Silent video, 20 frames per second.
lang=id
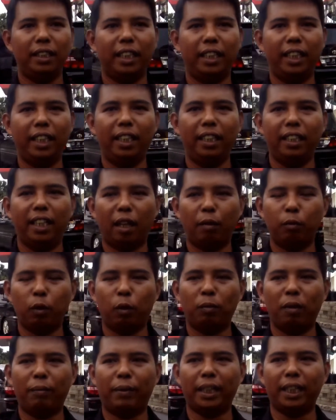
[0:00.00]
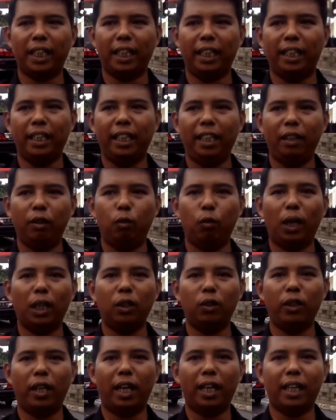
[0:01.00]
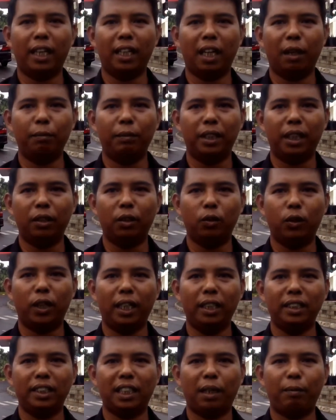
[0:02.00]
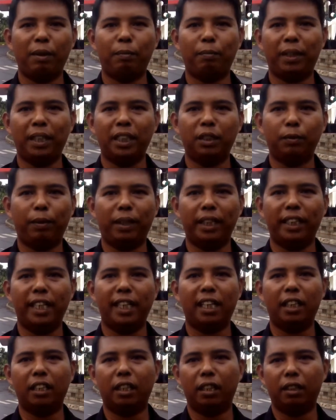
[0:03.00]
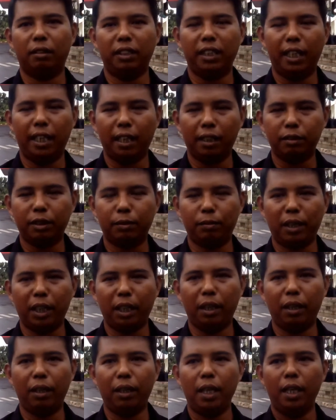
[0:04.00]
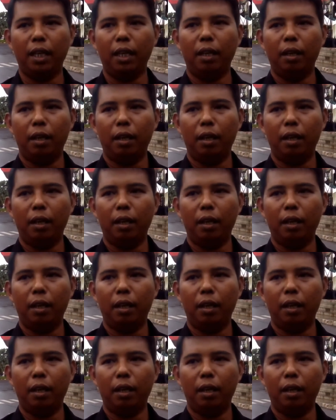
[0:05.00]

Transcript: Jadi dalam lomba parkir ini waktu yang akan kami tentukan siapa yang paling cepat dialah dialah sebagai